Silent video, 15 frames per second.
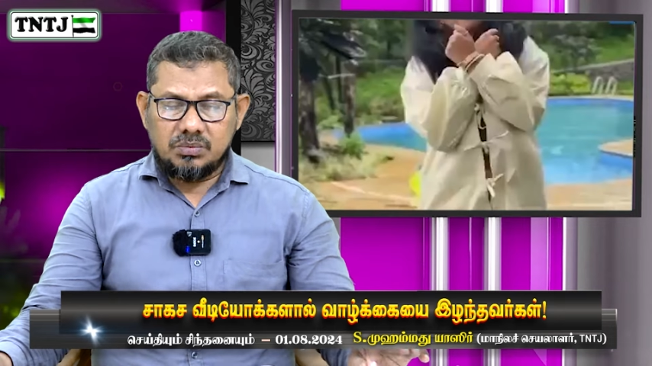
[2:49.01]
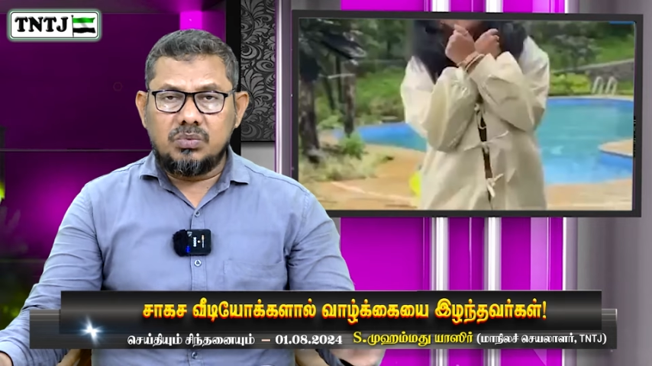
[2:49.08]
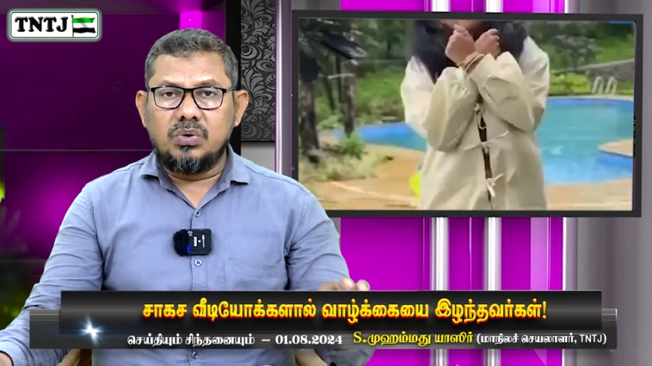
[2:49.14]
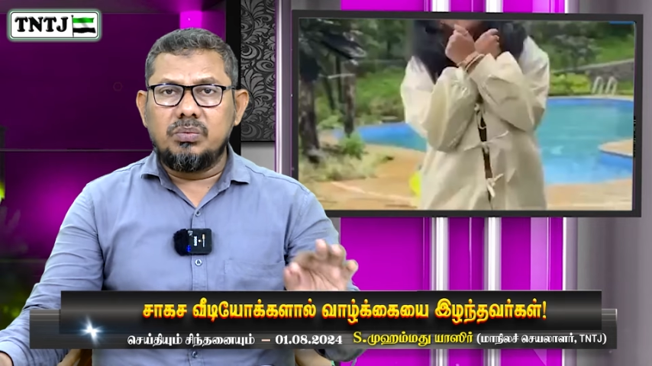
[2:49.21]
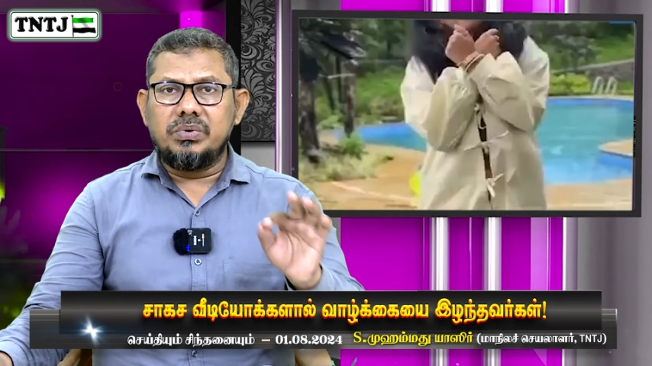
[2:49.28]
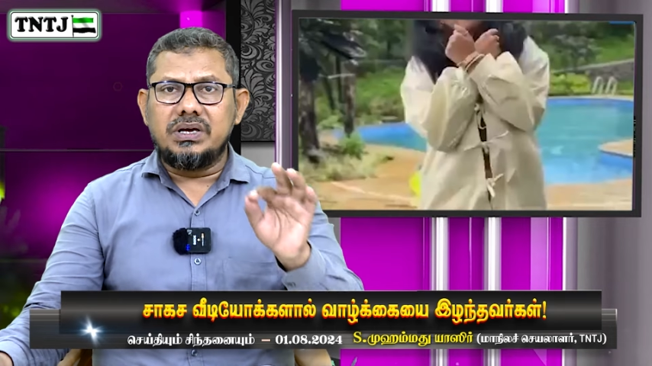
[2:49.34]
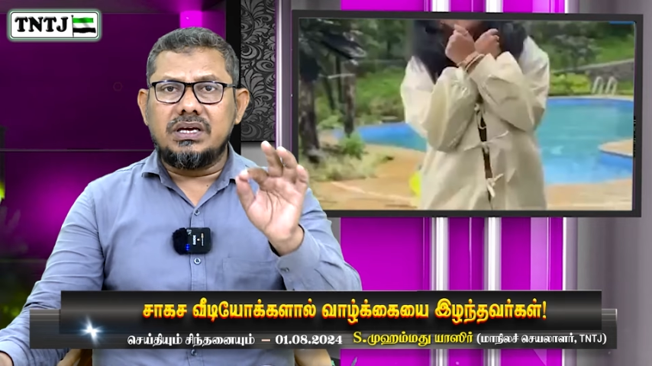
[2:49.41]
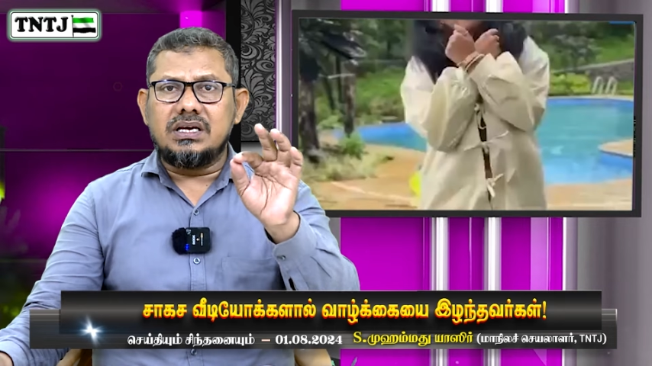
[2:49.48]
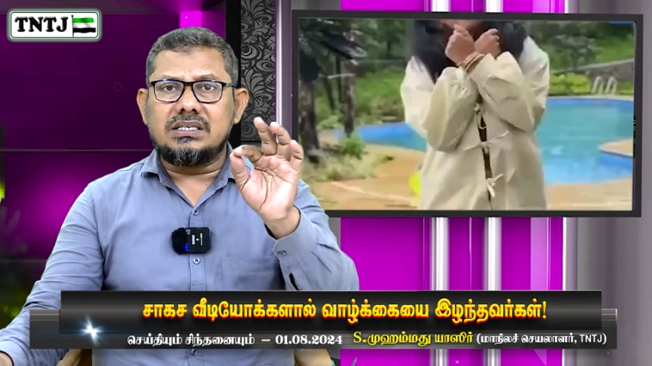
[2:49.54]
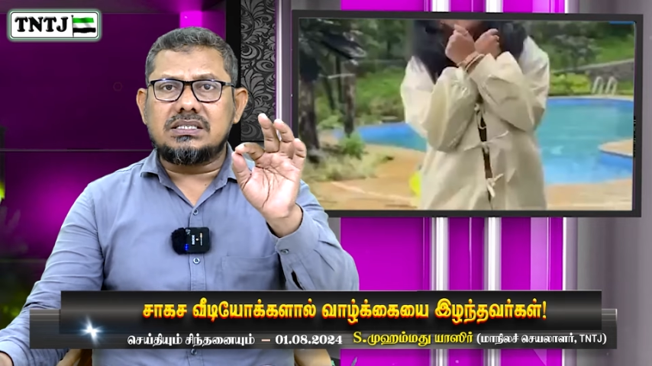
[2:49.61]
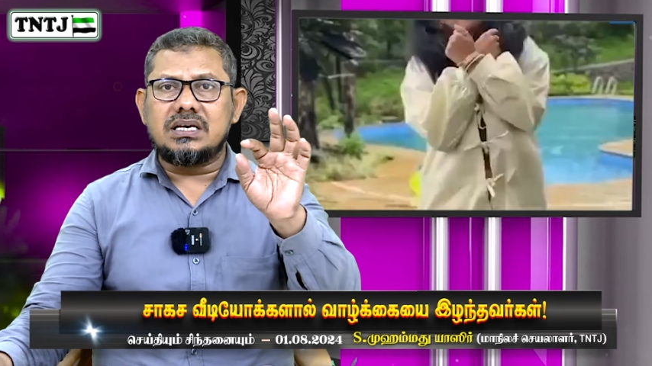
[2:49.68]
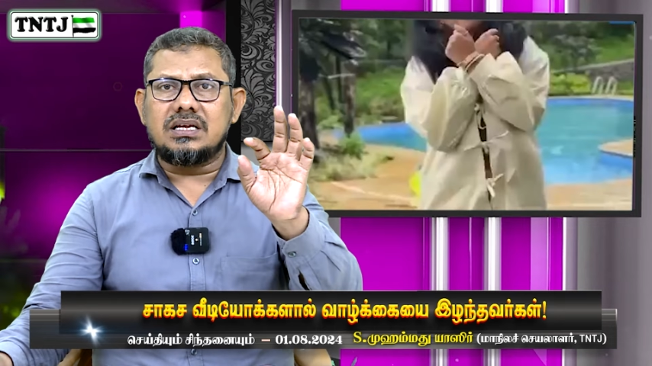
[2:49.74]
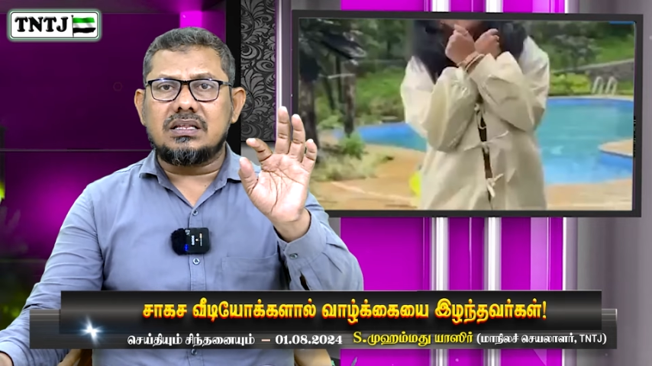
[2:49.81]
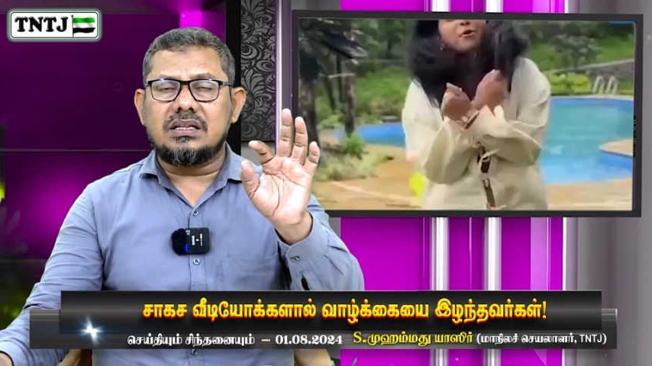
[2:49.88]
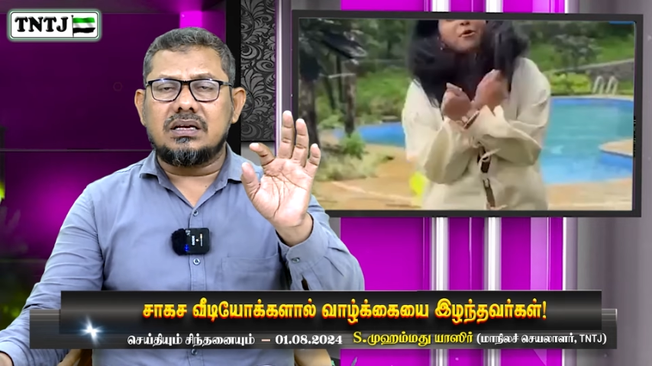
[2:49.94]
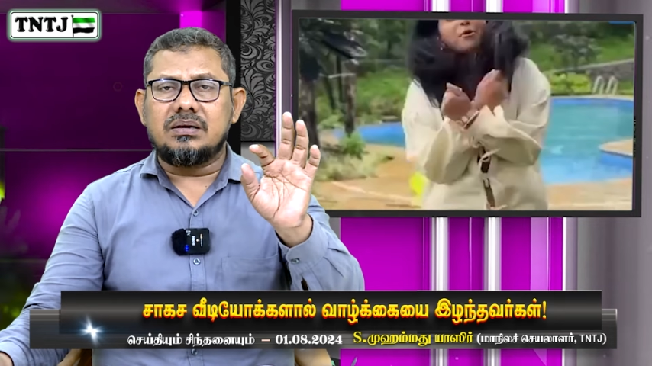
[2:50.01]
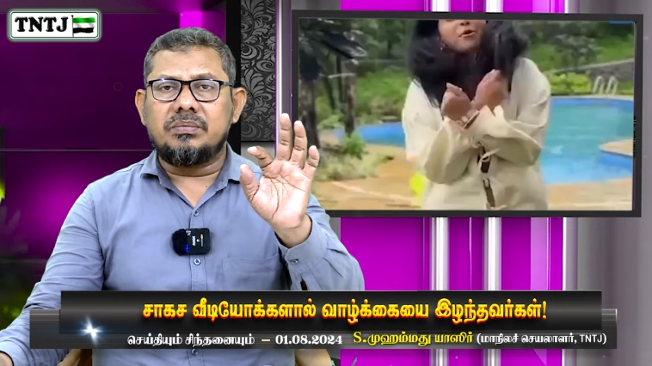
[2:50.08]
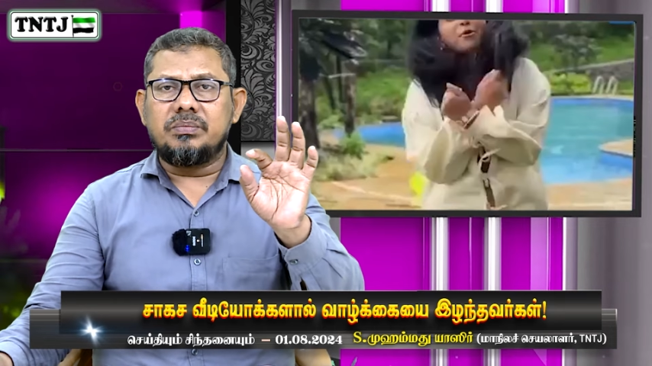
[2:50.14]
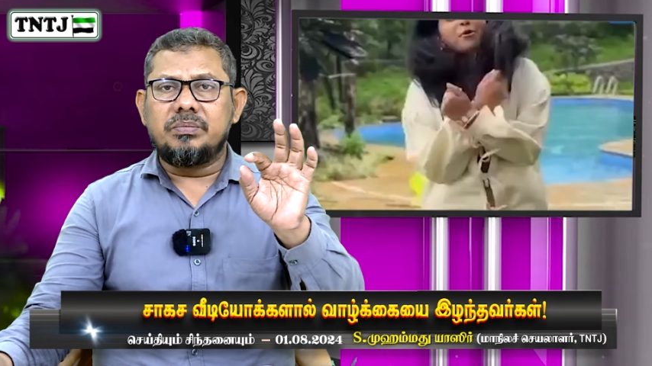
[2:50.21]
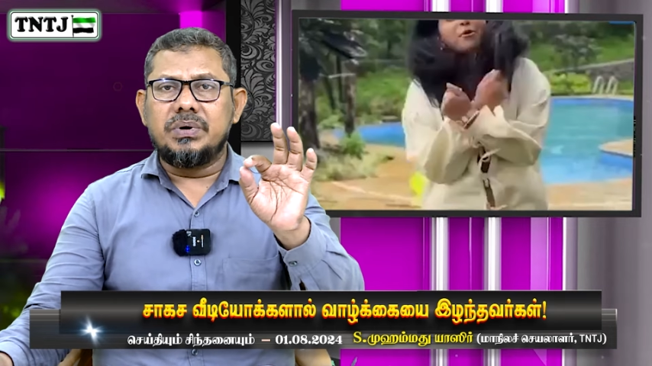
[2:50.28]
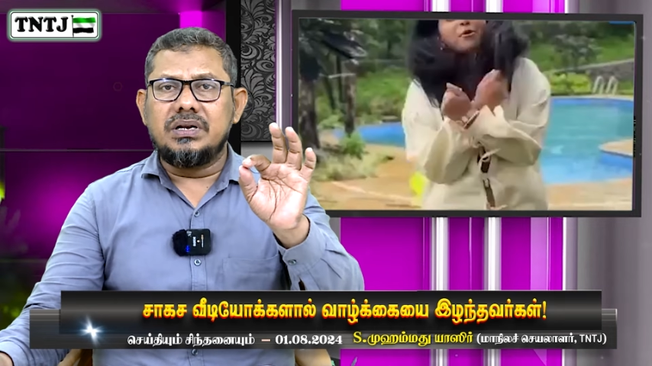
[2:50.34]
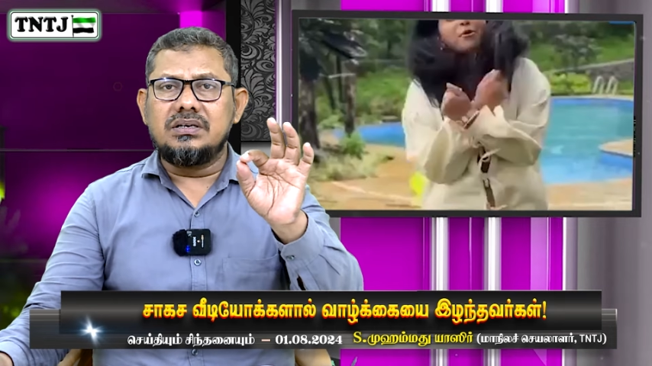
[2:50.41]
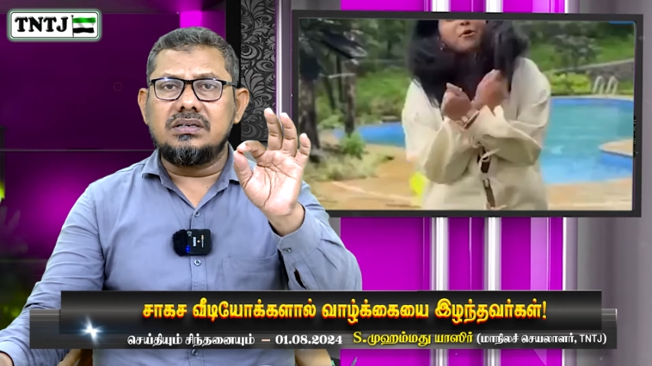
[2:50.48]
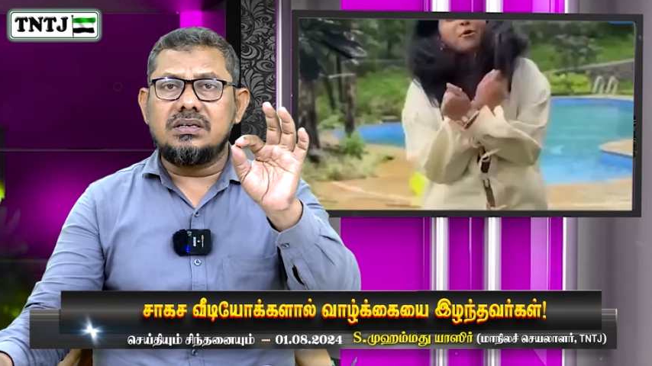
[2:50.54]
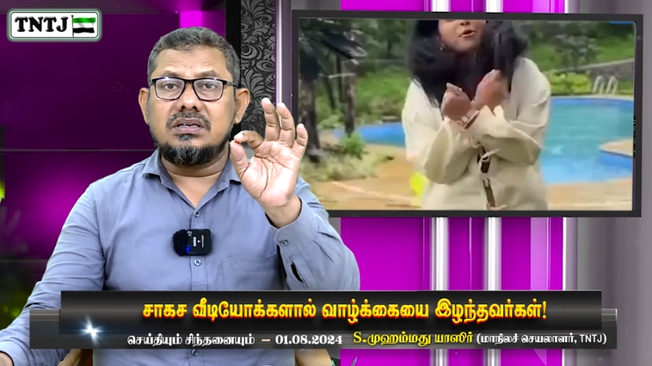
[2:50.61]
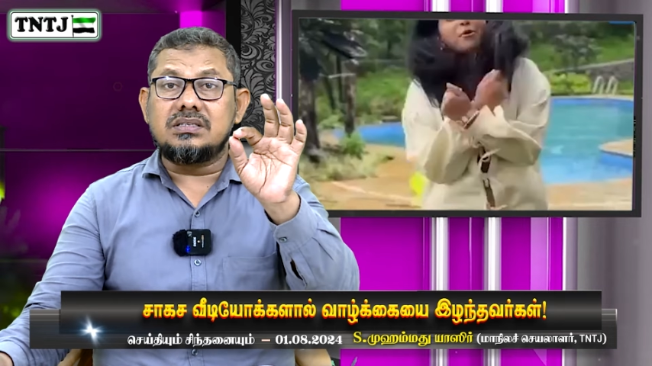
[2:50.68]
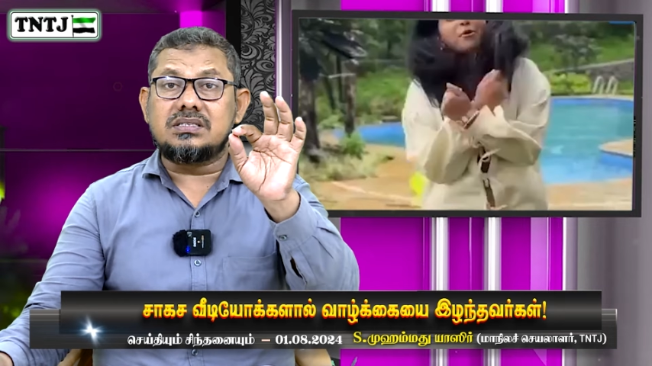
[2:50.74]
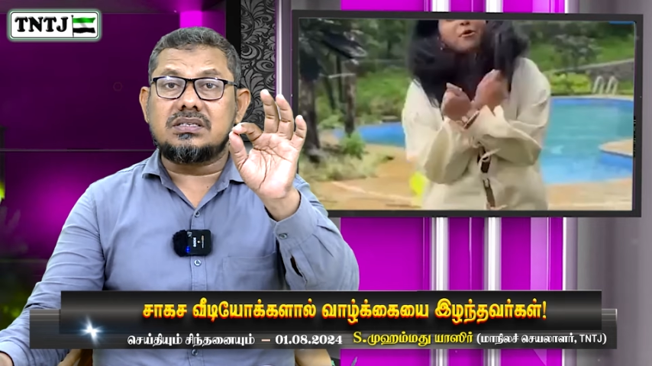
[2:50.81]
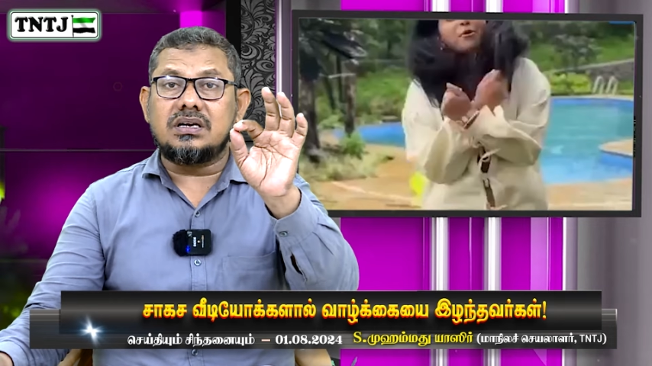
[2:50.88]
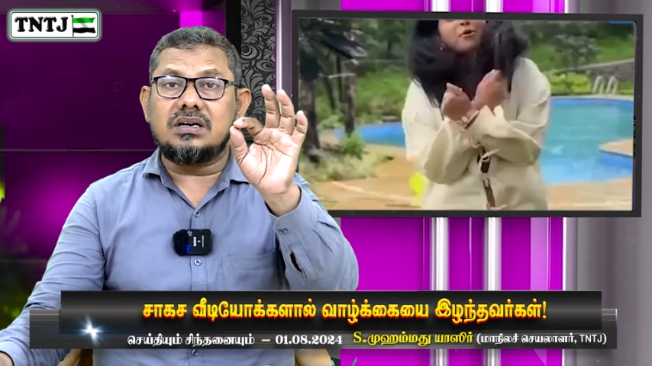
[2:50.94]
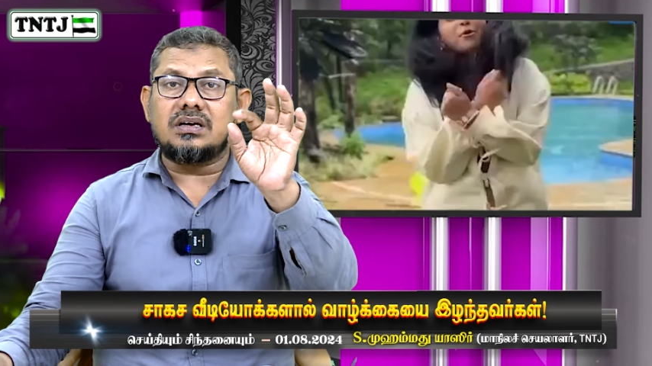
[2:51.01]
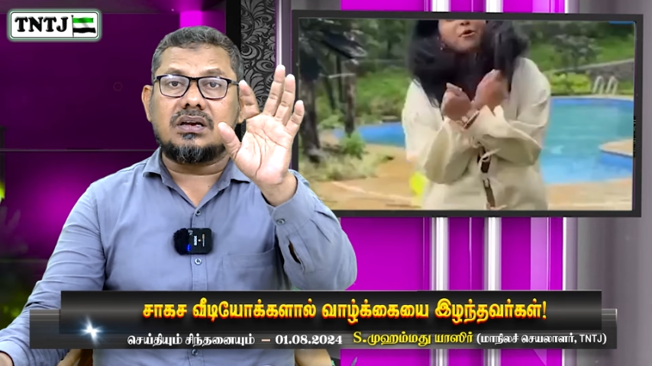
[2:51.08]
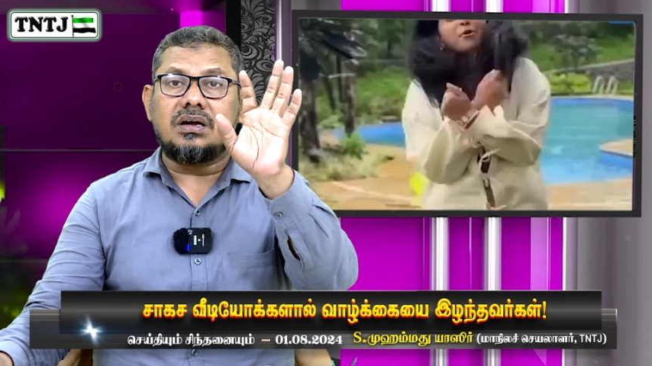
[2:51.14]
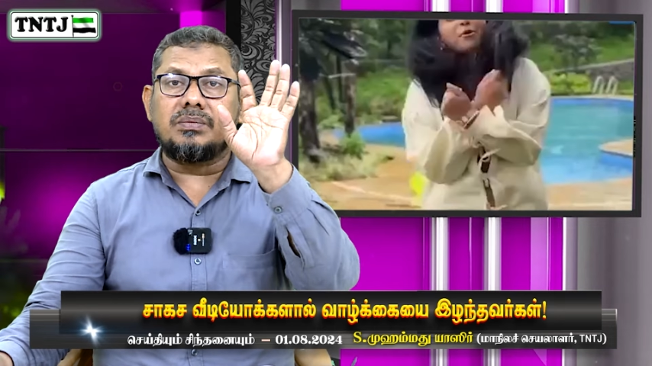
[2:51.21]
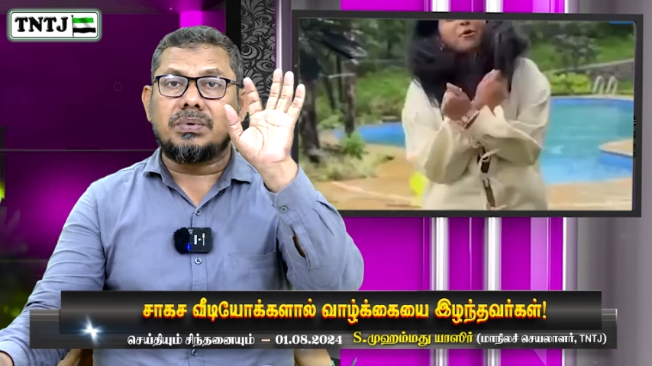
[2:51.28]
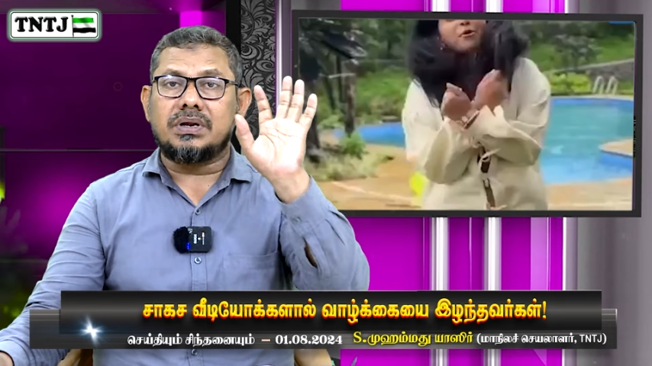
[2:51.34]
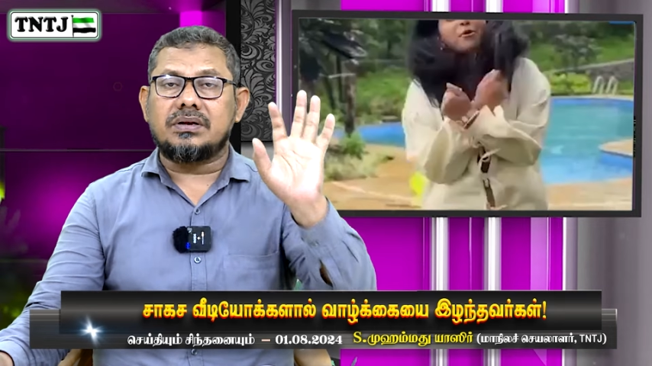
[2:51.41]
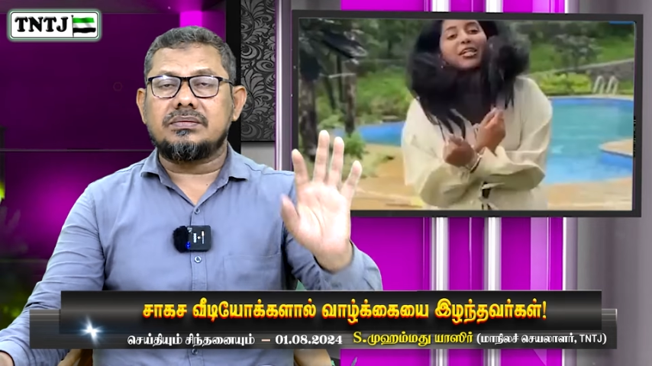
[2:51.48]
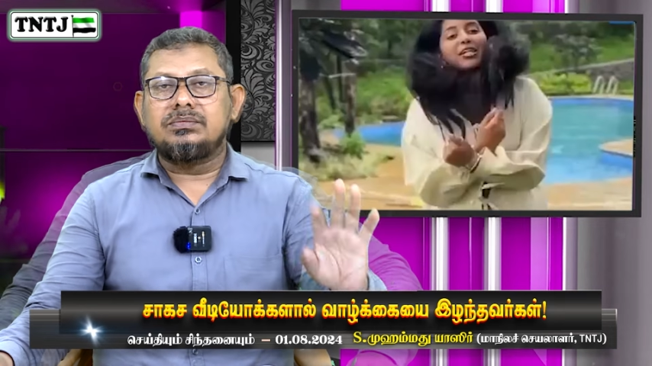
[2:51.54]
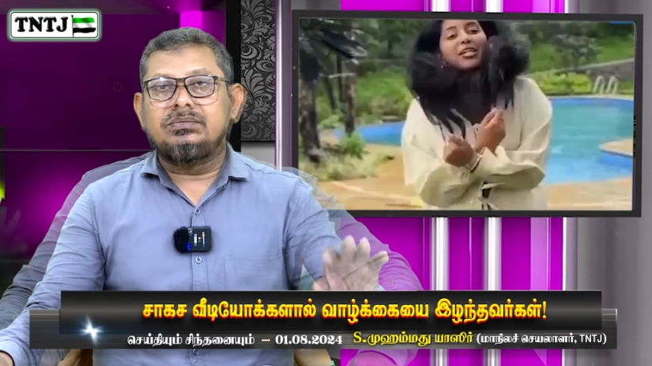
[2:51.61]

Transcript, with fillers: மும்பையை சேர்ந்த பெண் இன்ஸ்டாகிராபர்